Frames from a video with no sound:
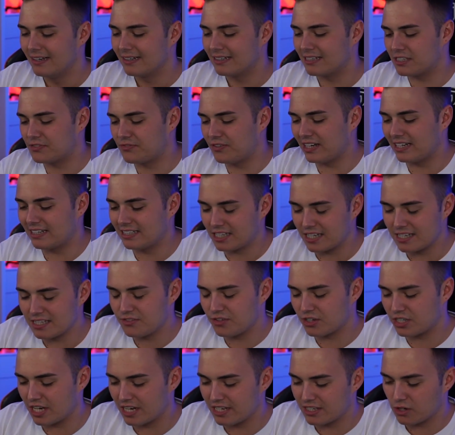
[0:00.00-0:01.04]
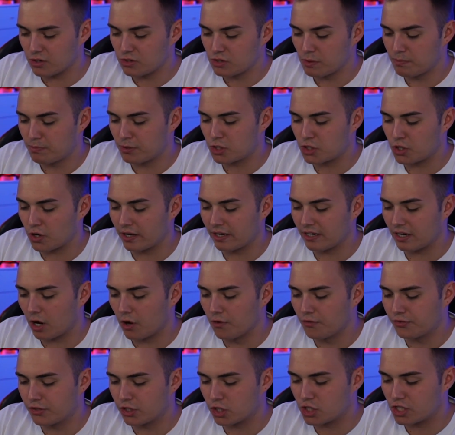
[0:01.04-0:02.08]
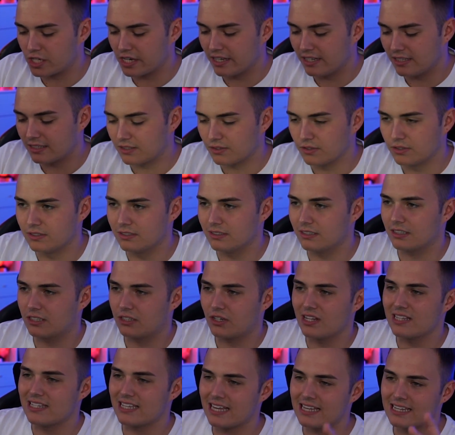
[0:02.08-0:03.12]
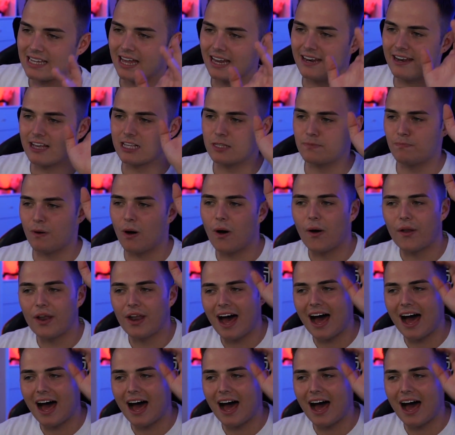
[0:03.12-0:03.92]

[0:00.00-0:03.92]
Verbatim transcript: Deswegen ist es wahrscheinlich auch so bescheuert aufgestellt. Und ich könnte es eigentlich anders bauen.